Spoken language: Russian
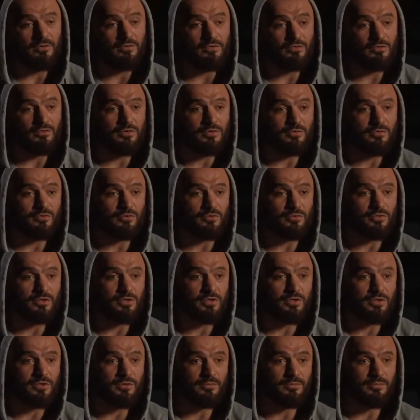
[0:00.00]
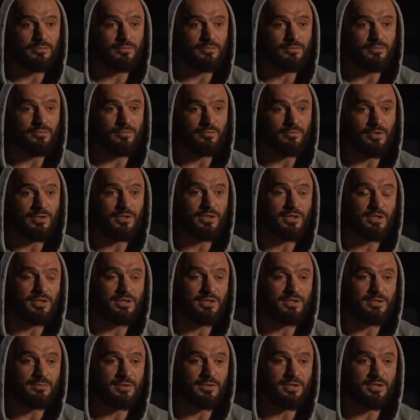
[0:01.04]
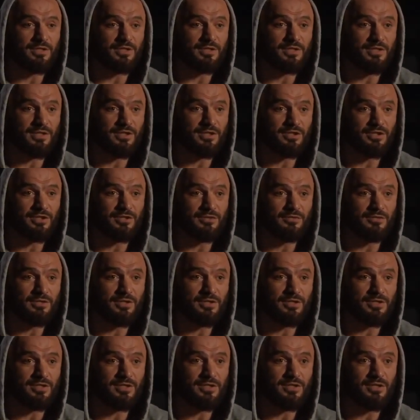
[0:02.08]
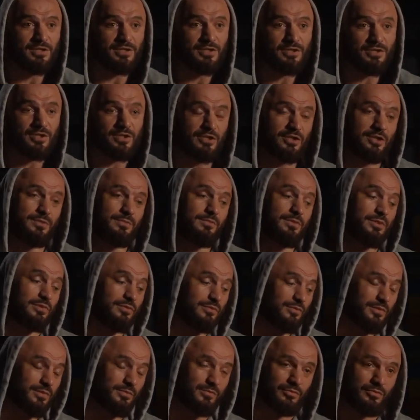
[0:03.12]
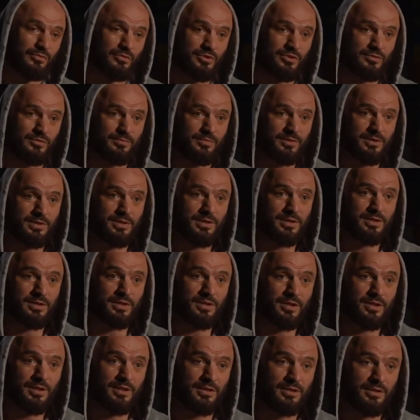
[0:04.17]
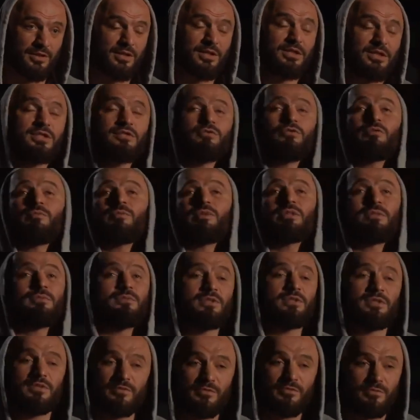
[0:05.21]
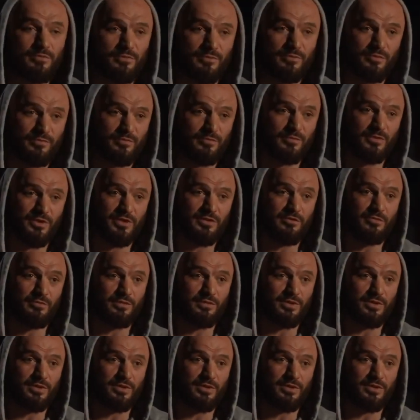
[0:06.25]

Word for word: в другом случае мне надо смотреть дальше, двигаться дальше. Зачем я туда должен прыгать? Но даже вот посмотрите в, в мировом